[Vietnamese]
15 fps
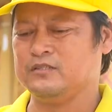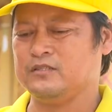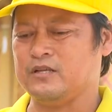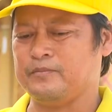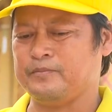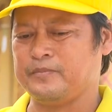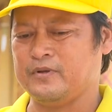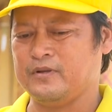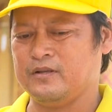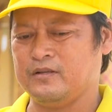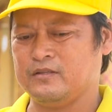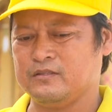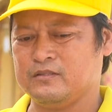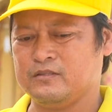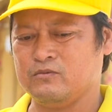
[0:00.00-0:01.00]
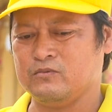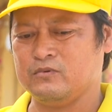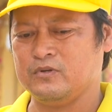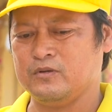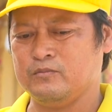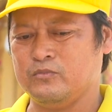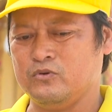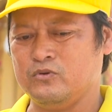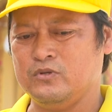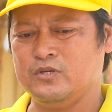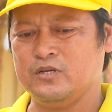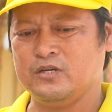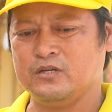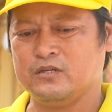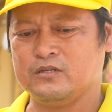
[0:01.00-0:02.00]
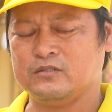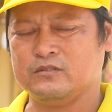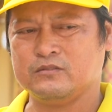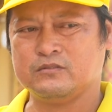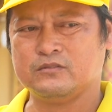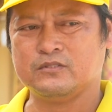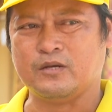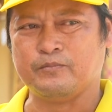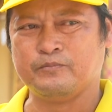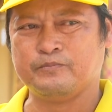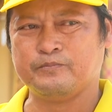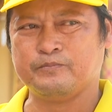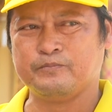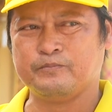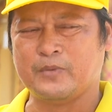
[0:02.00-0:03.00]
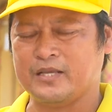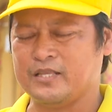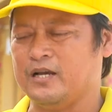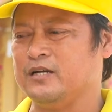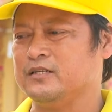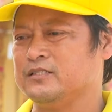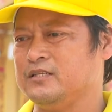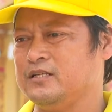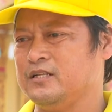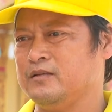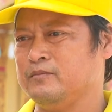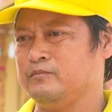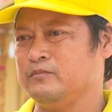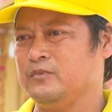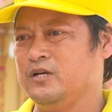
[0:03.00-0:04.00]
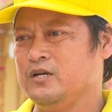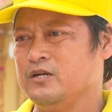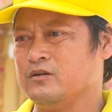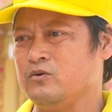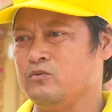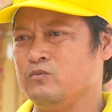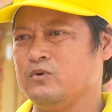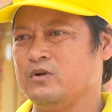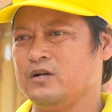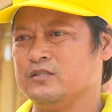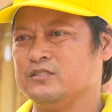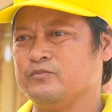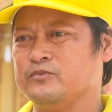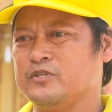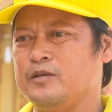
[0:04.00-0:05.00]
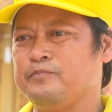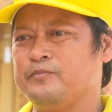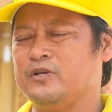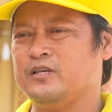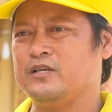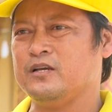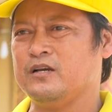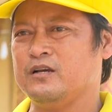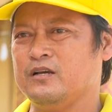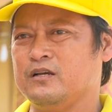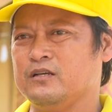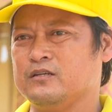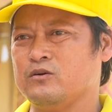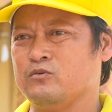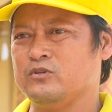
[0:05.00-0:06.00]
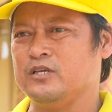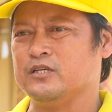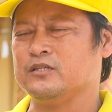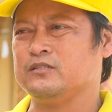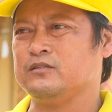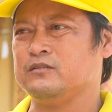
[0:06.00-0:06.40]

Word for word: tập trong buổi tập 3 giờ thì anh em cũng sắp xếp cái công việc